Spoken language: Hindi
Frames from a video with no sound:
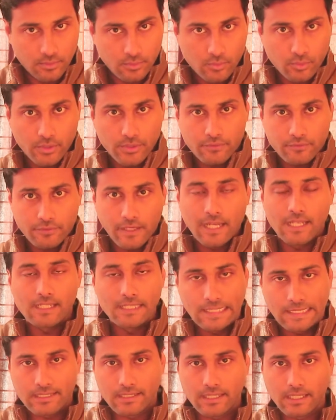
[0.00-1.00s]
कोई फाइल
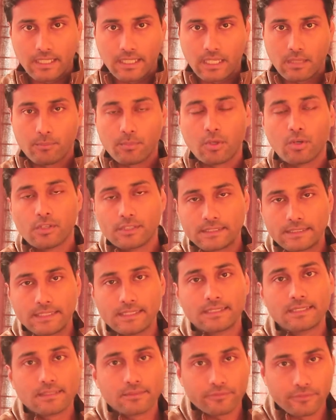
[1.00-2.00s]
लिख रहे हैं या बहुत
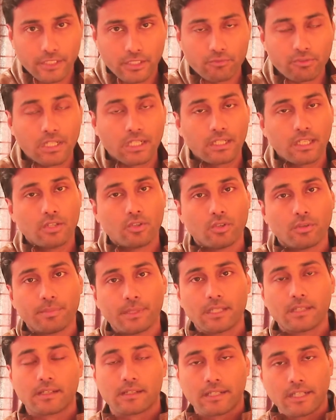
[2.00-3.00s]
चीज़ फ्रिक्वेंटली
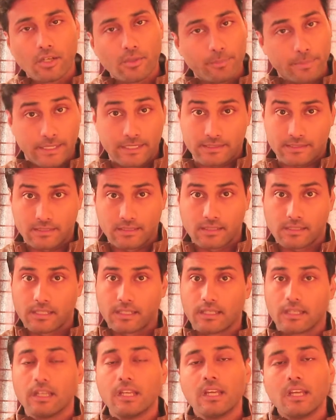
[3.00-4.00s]
कॉपी कर रहे हैं और पेस्ट कर
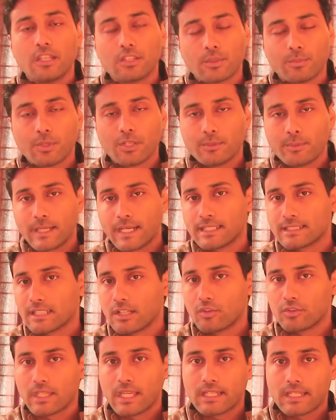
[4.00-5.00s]
रहे हैं तो बहुत बार ऐसा
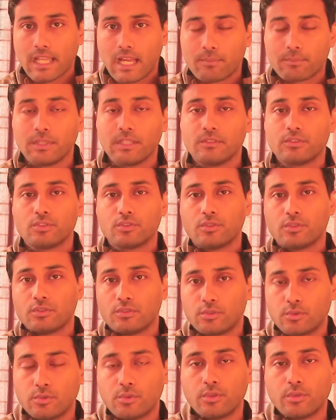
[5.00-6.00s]
होता है कि आपने जो
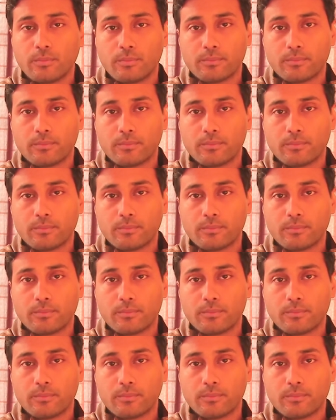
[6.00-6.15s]
दो